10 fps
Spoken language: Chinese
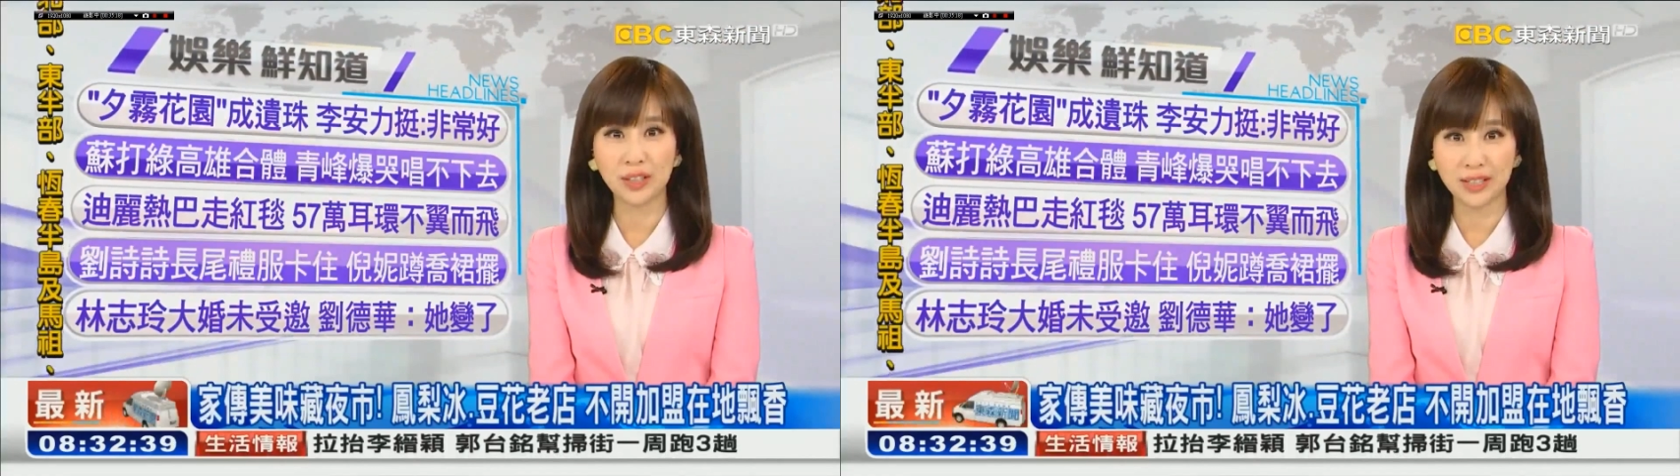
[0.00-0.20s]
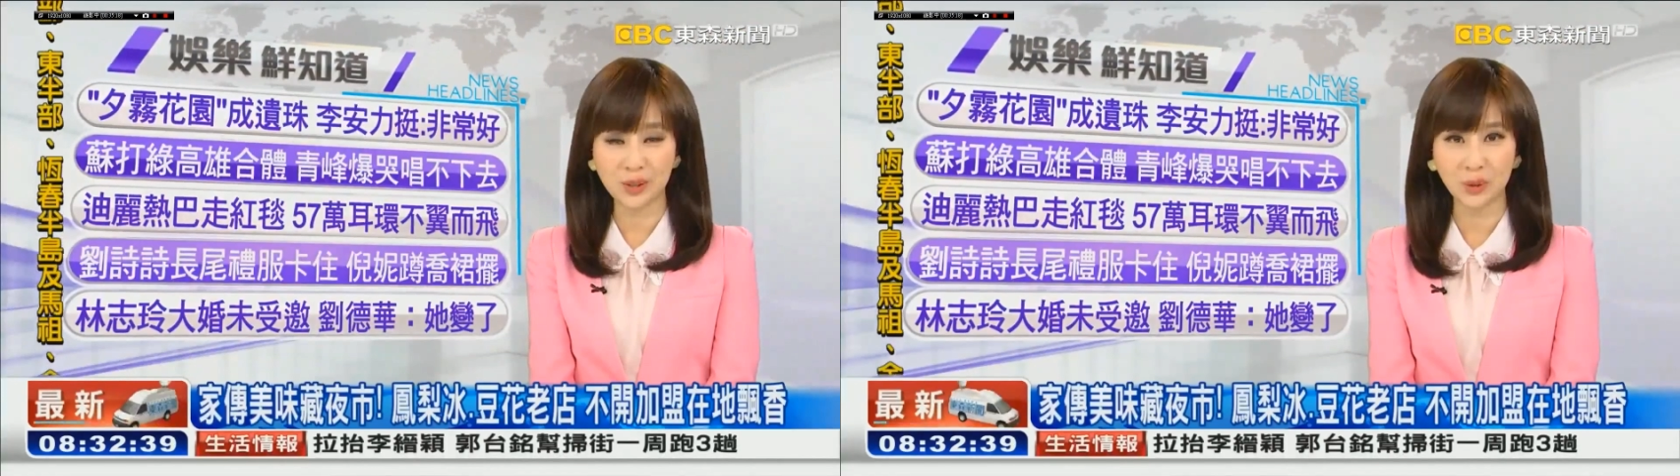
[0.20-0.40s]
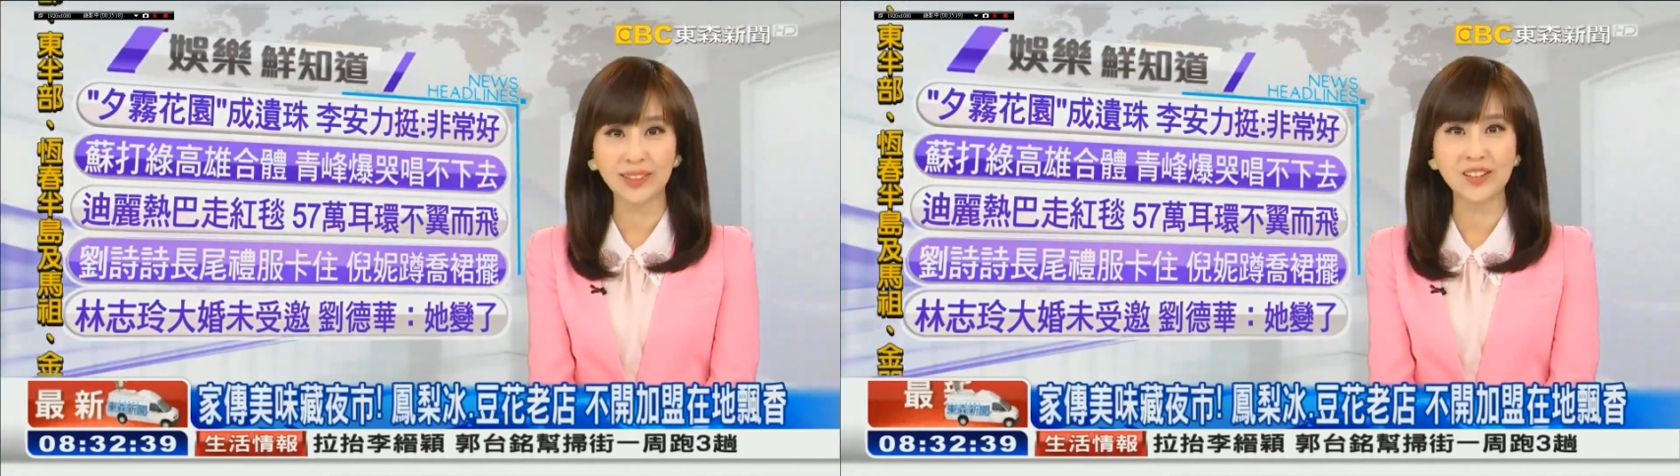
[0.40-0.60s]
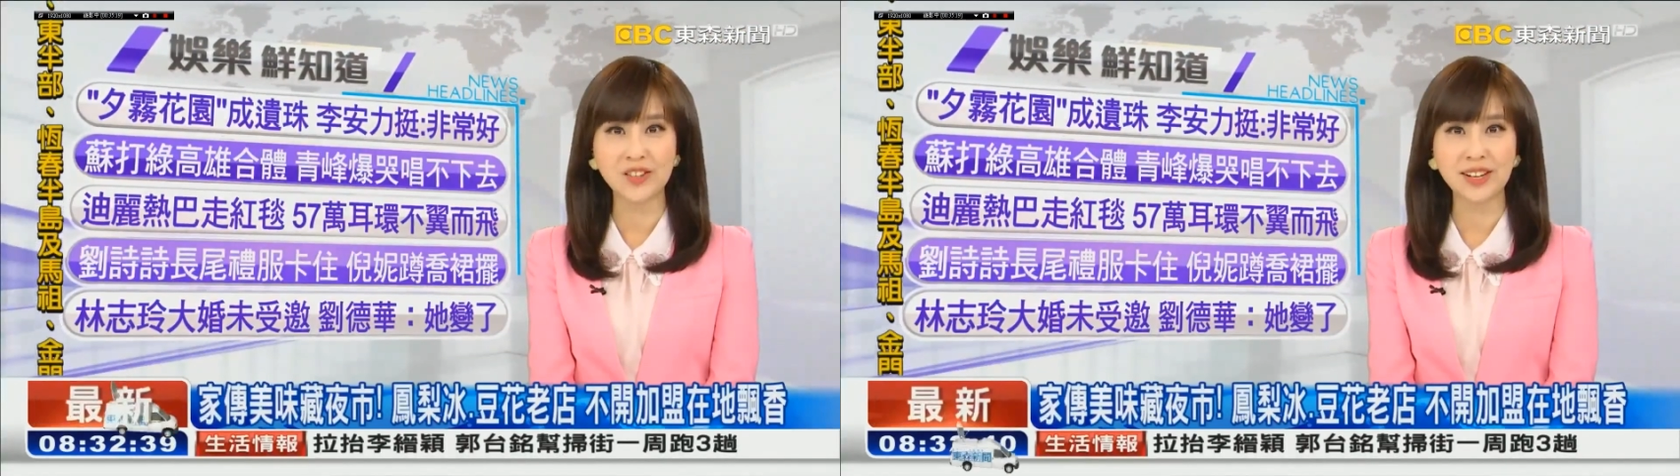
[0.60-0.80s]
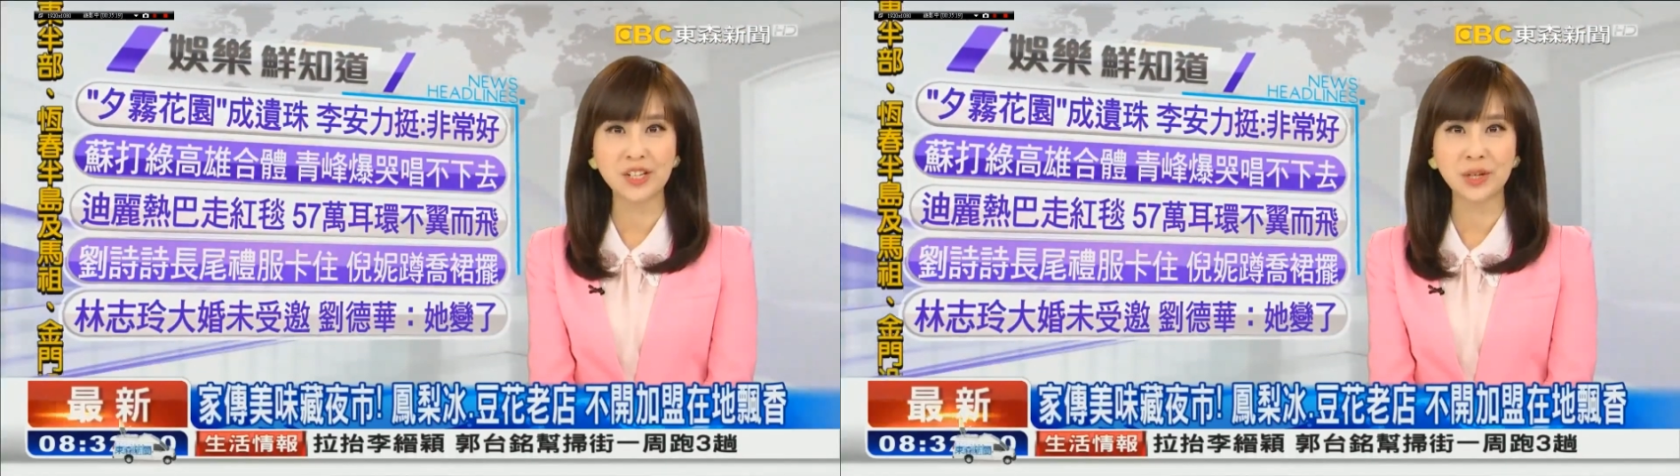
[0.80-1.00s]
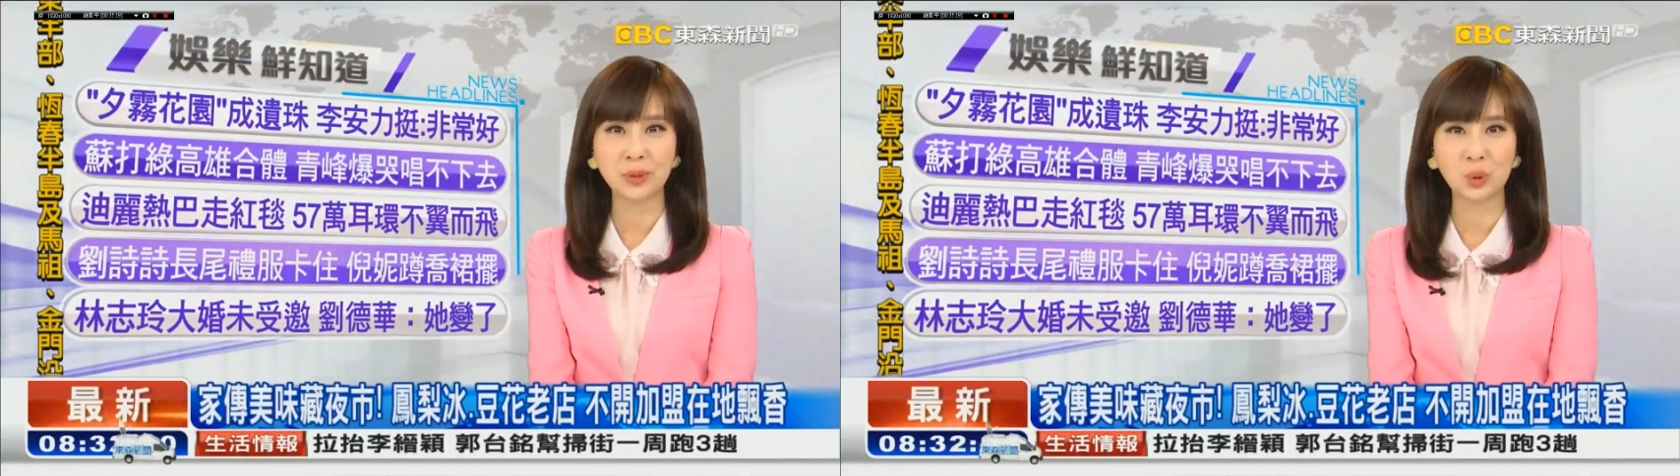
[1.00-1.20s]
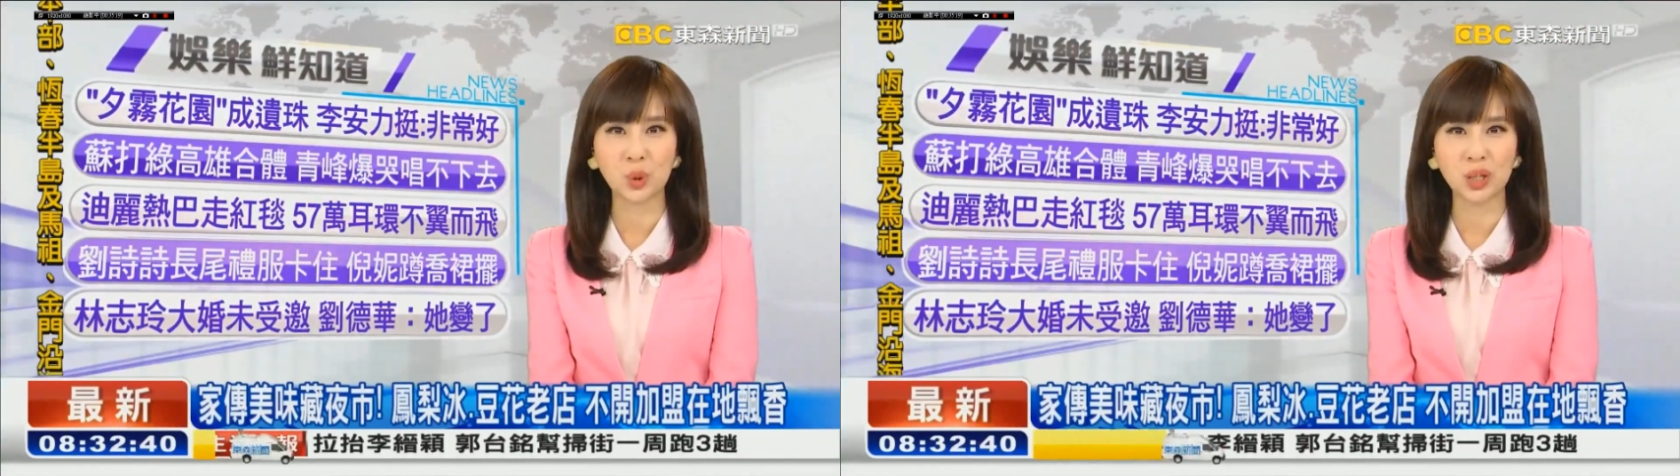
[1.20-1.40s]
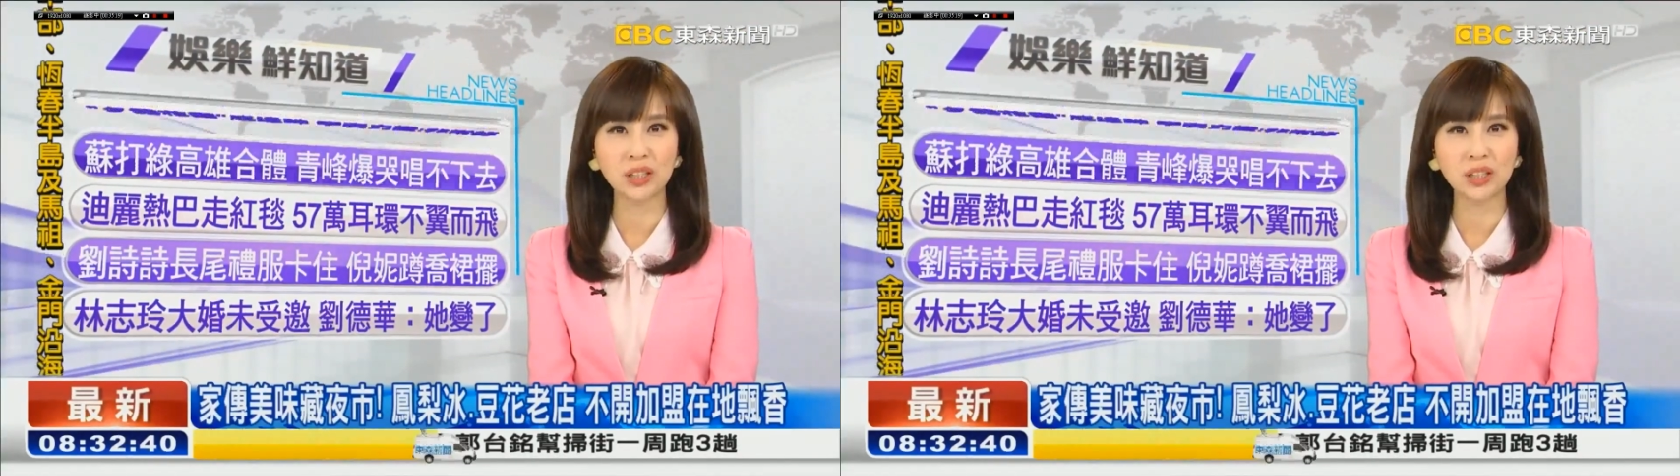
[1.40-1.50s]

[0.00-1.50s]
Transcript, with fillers: 连锁店的声音这么多，